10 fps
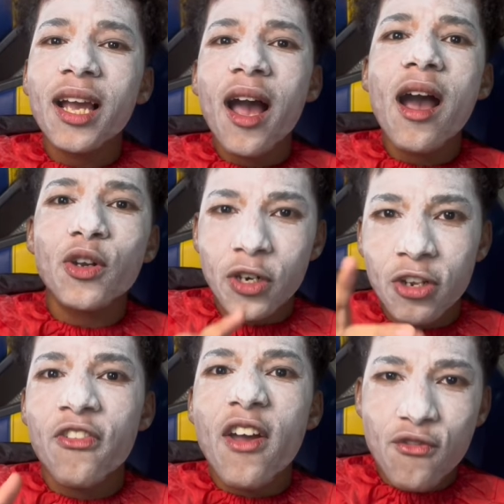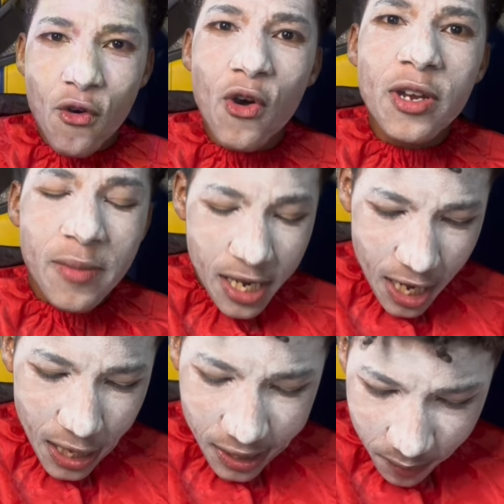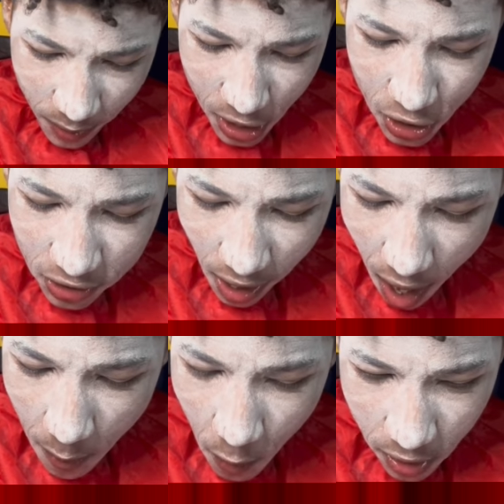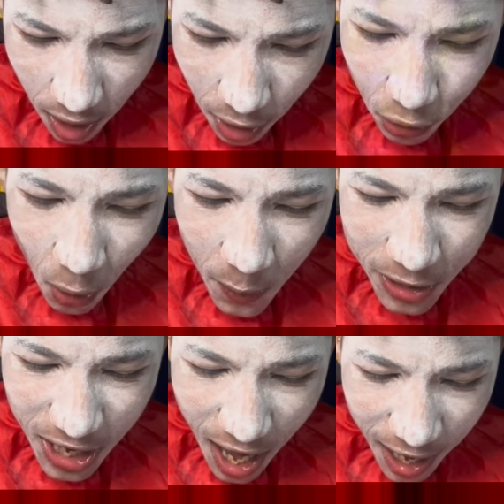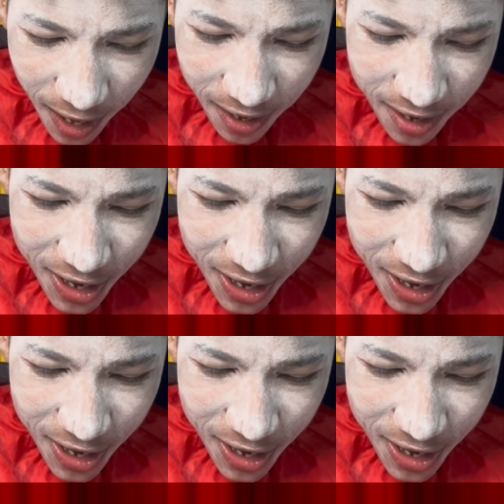हाँ ट्वेंटी फाइव कोइन मिल गए भाई साहब लक तो भी जा रहा है